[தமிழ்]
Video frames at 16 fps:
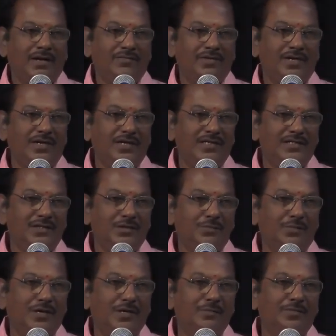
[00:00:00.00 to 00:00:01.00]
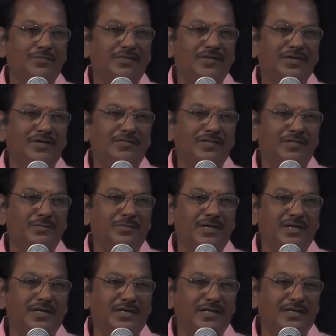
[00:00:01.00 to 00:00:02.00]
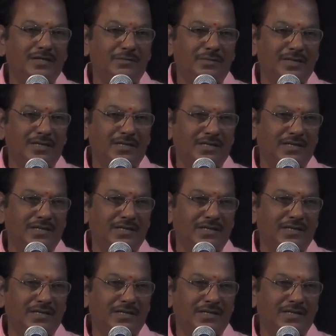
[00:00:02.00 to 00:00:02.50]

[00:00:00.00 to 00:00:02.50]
அவர்கள் எதிர்பார்ப்பு வேறு விதமாக இருக்குமே